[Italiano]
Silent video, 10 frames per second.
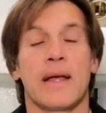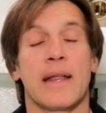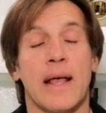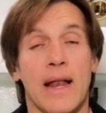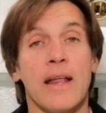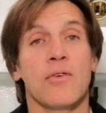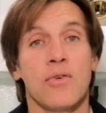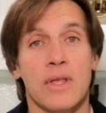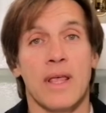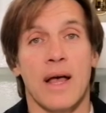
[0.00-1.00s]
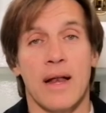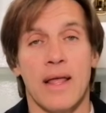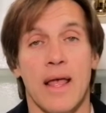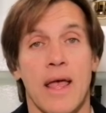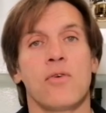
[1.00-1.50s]
Regalare un
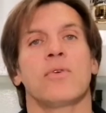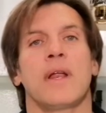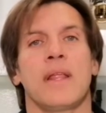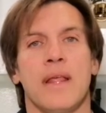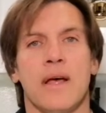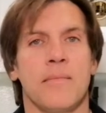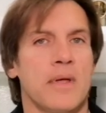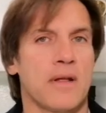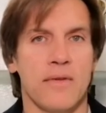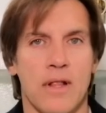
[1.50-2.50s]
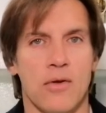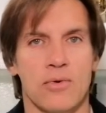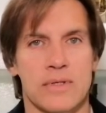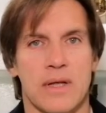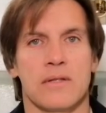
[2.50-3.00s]
occhiale è un'idea
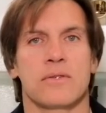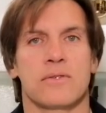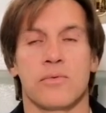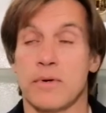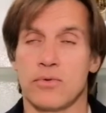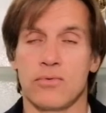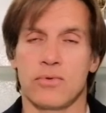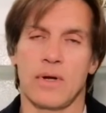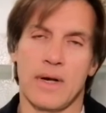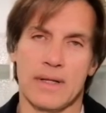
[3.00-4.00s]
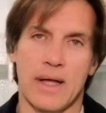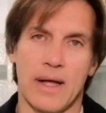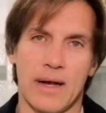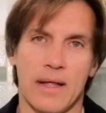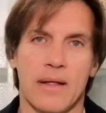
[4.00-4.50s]
meravigliosa, soprattutto a
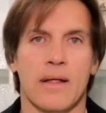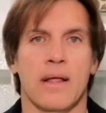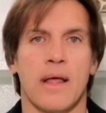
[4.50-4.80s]
Natale.